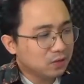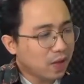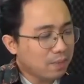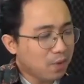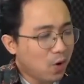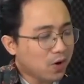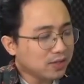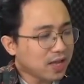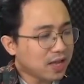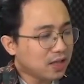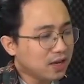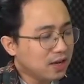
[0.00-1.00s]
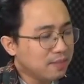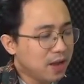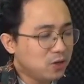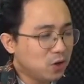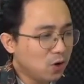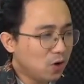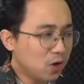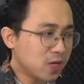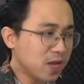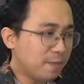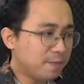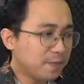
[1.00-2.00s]
Toàn bộ các gia tư bị chôn đột
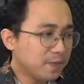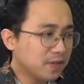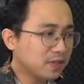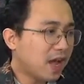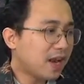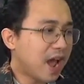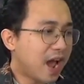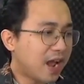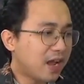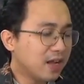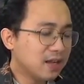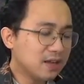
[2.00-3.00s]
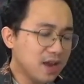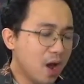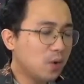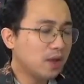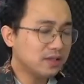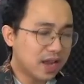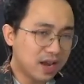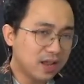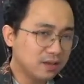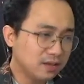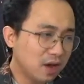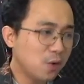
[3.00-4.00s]
nhập, sát hại đều là gia
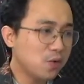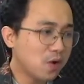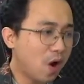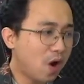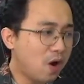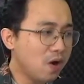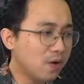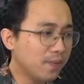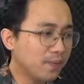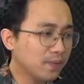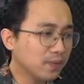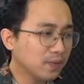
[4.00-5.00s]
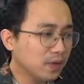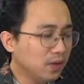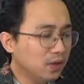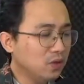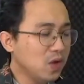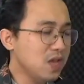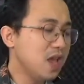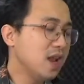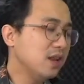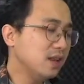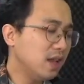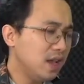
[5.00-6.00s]
đình giàu có. Tuy
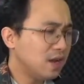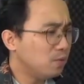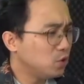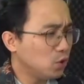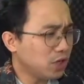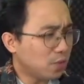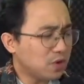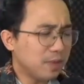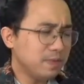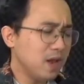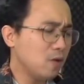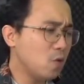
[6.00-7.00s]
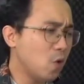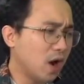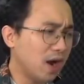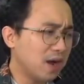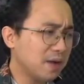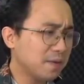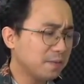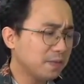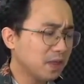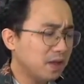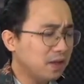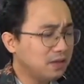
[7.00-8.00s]
nhiên, y không chú trọng cướp tiền của.
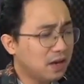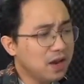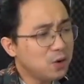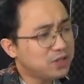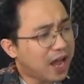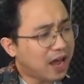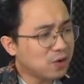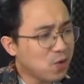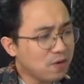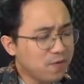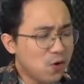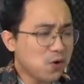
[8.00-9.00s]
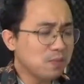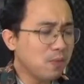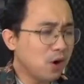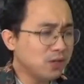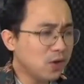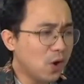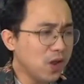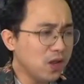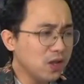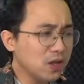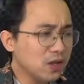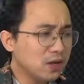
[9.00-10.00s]
Giới điều tra Hàn Quốc vô cùng bối rối,
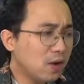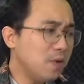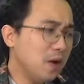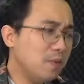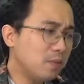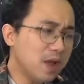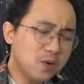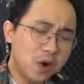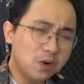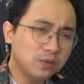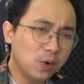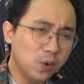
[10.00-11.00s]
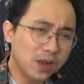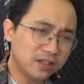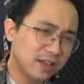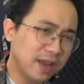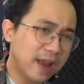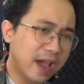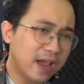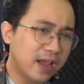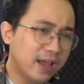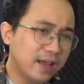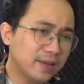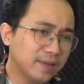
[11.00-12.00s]
không hiểu mục đích của hung thủ là gì đây.